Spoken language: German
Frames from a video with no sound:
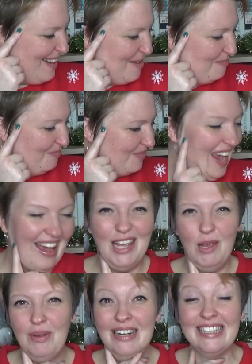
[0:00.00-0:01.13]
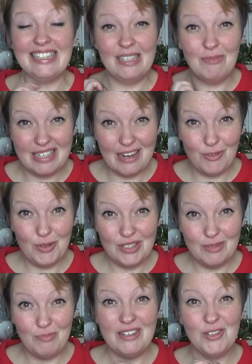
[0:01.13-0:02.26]
ähm, ja, ich bin ziemlich nervös,
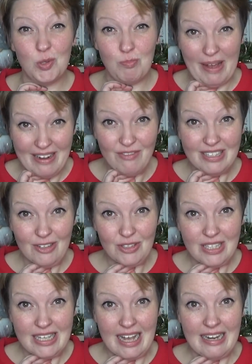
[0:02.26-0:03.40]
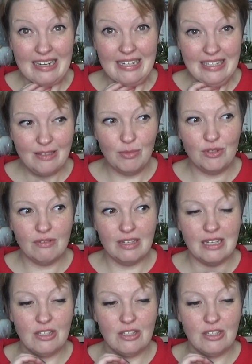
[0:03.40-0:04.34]
bin gespannt, was aus dieser Liste bzw.